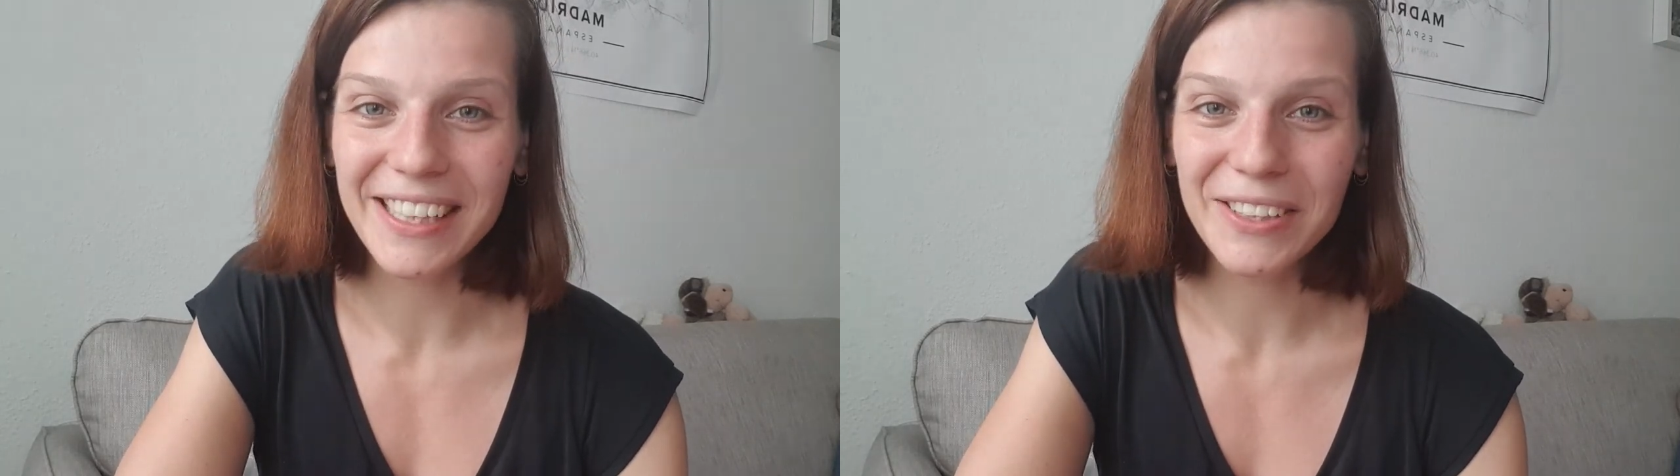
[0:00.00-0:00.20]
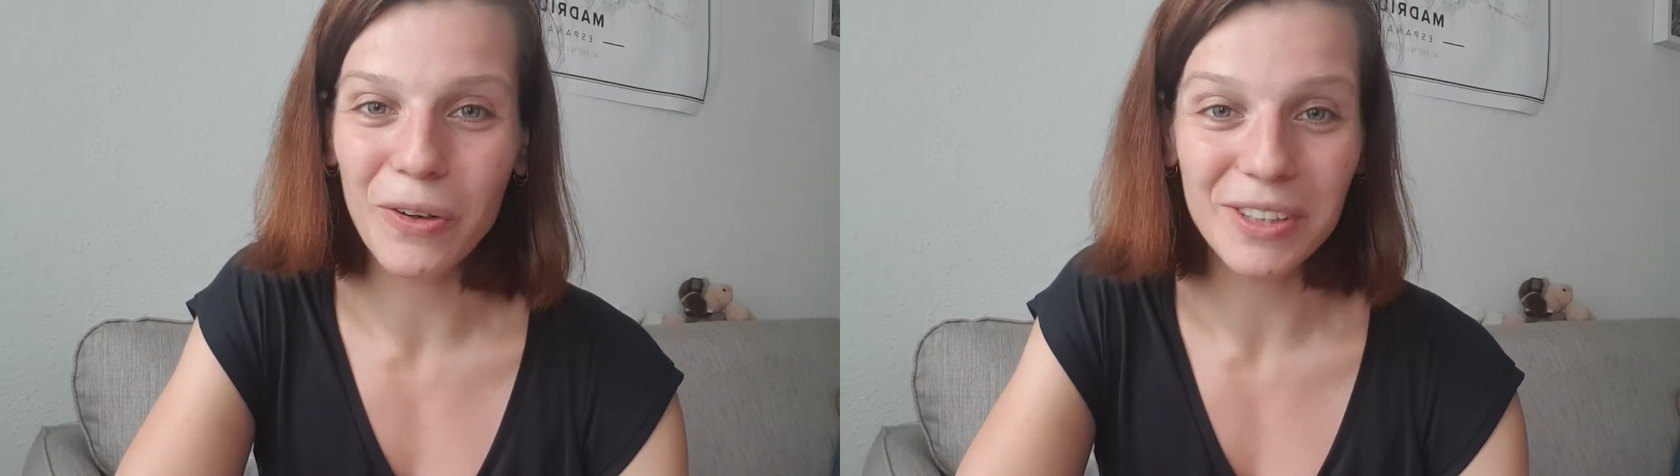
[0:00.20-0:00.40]

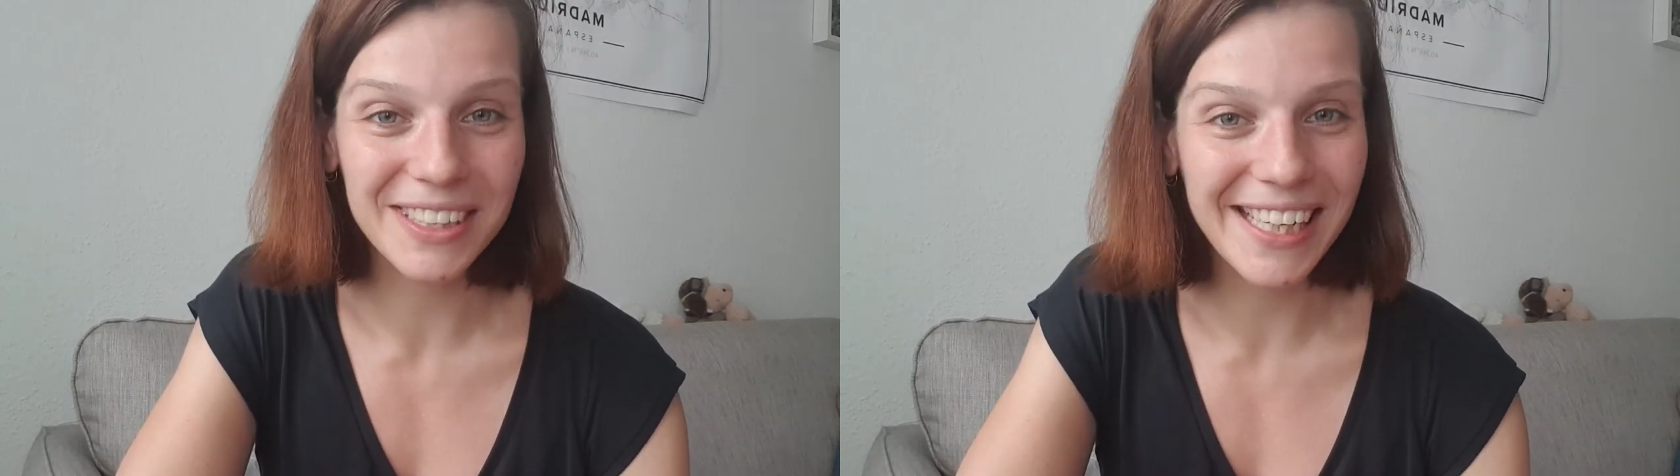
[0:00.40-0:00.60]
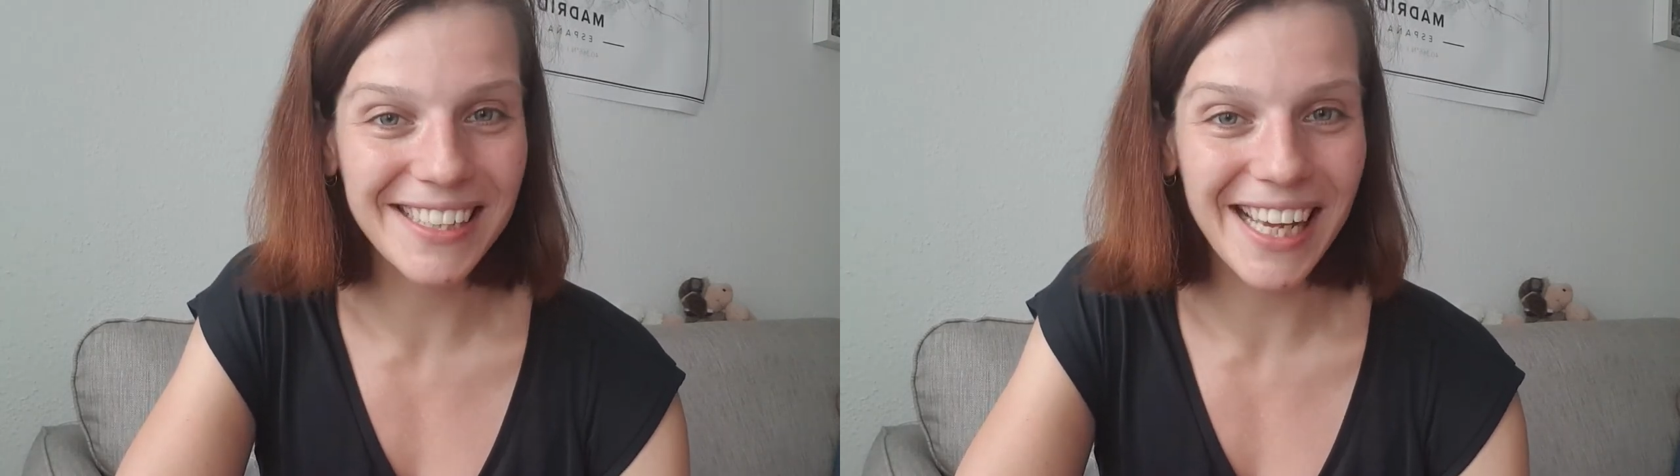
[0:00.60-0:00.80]
das
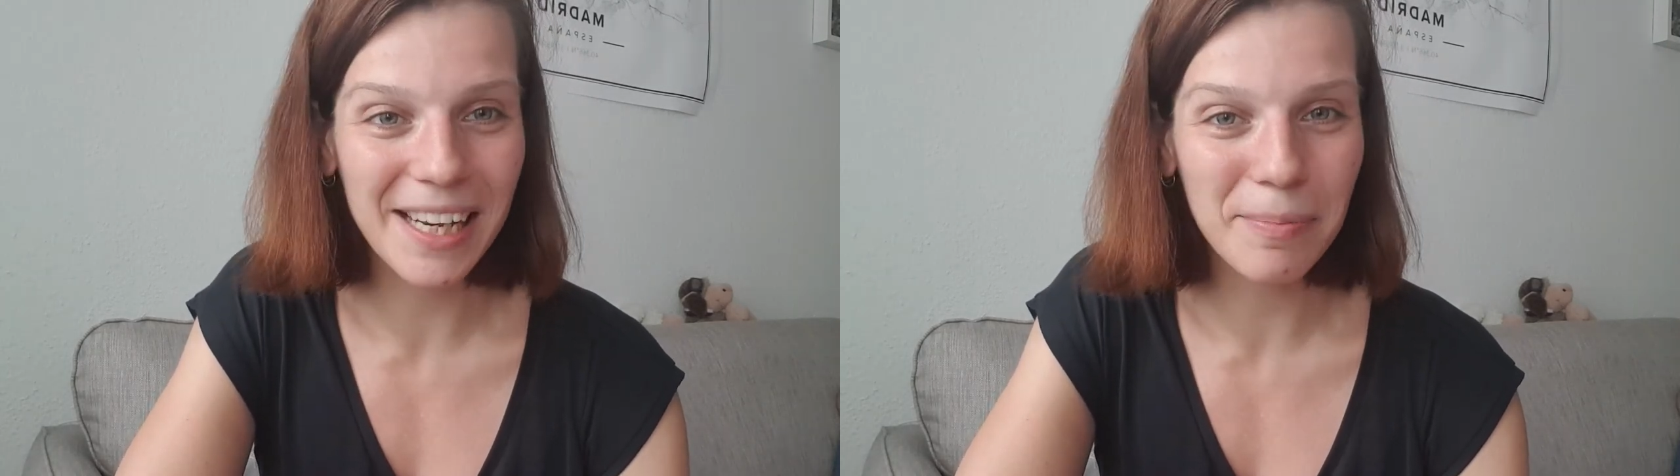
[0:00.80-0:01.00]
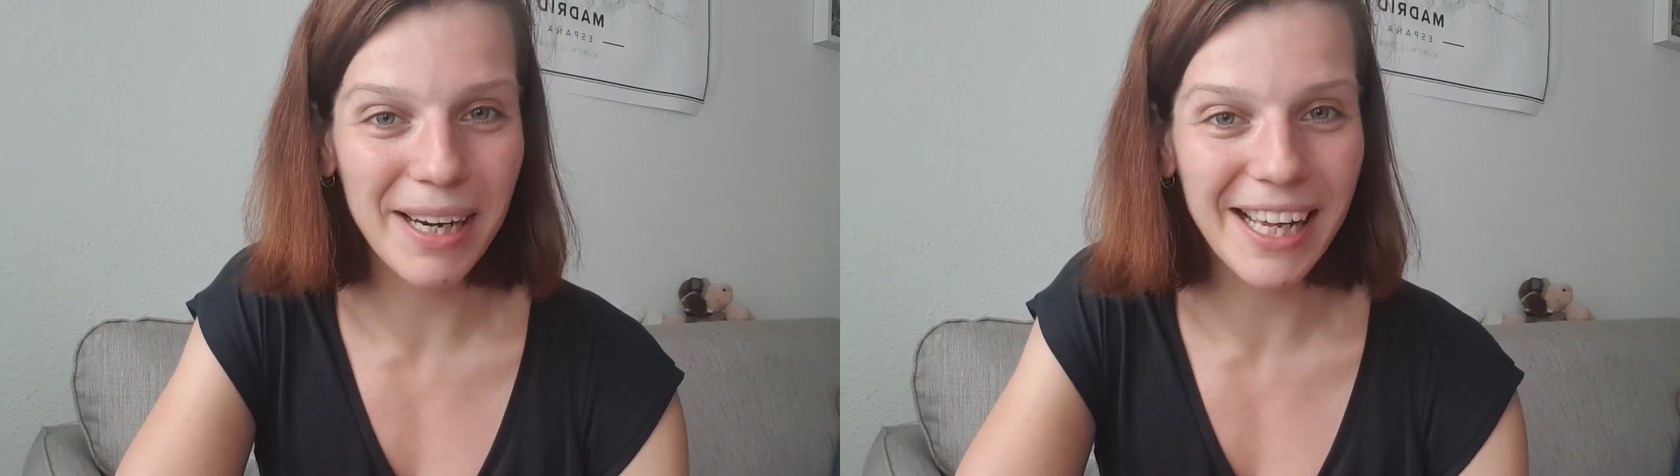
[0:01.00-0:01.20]
Hochzeits
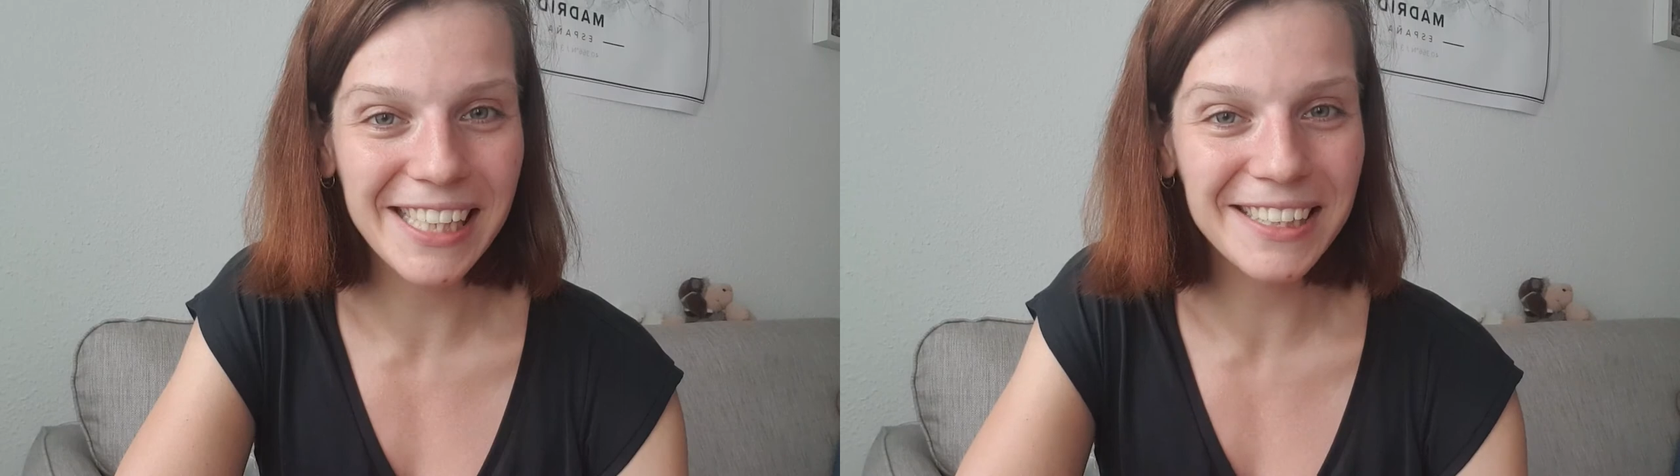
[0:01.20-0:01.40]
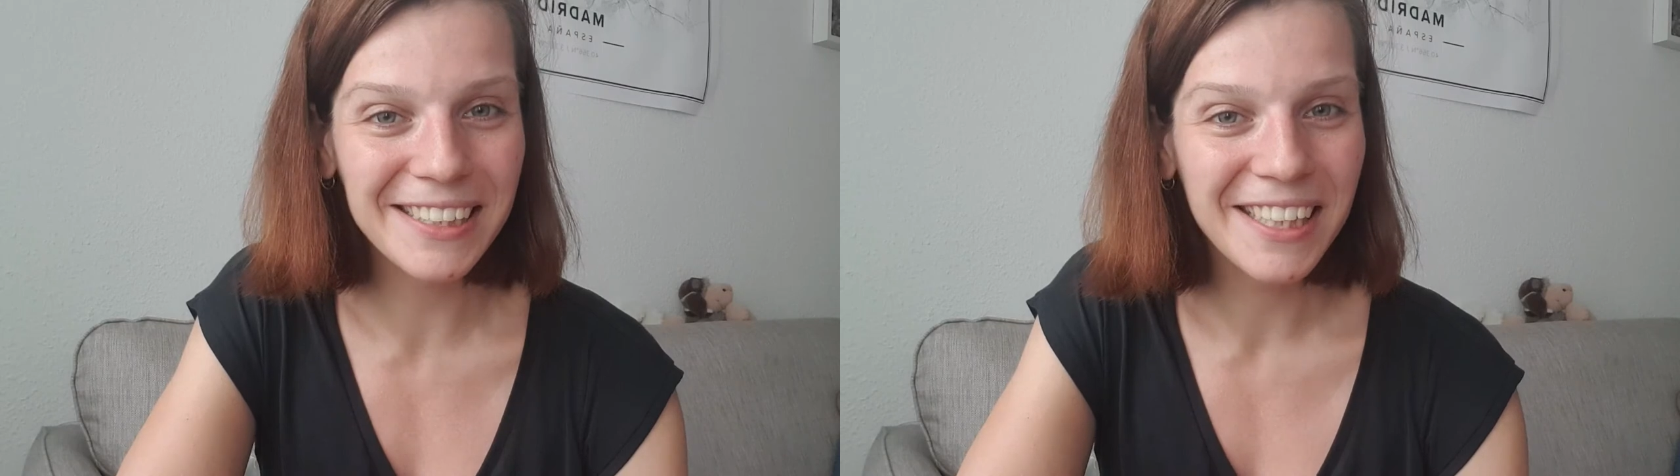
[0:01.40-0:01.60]

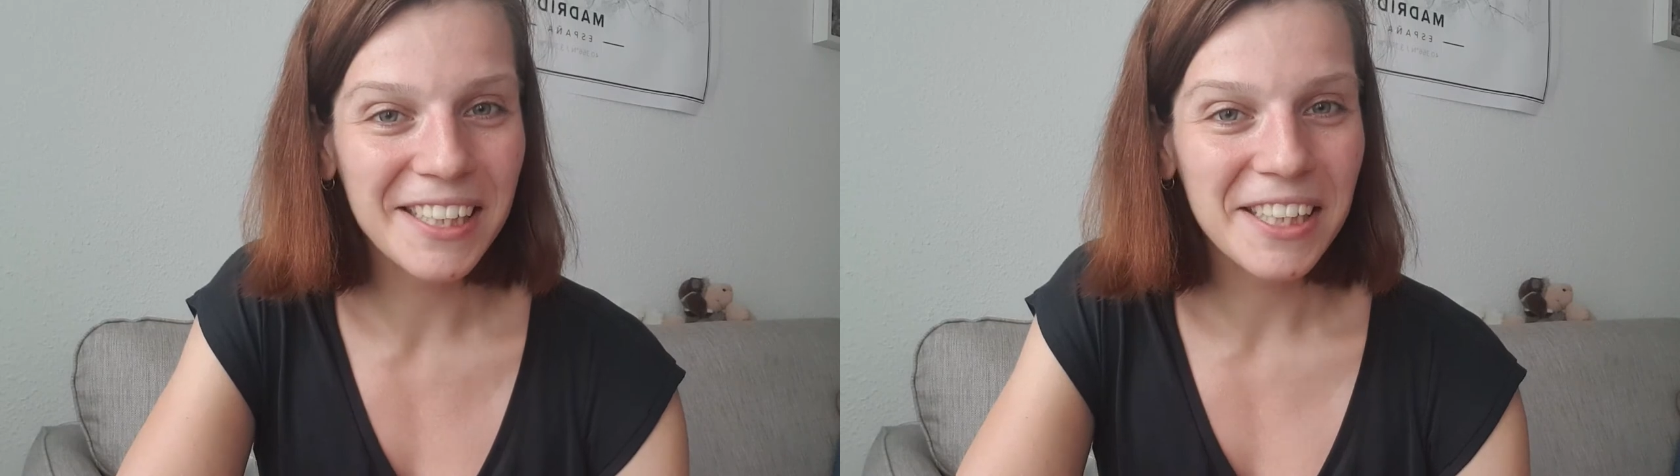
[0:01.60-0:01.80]
Einmaleins.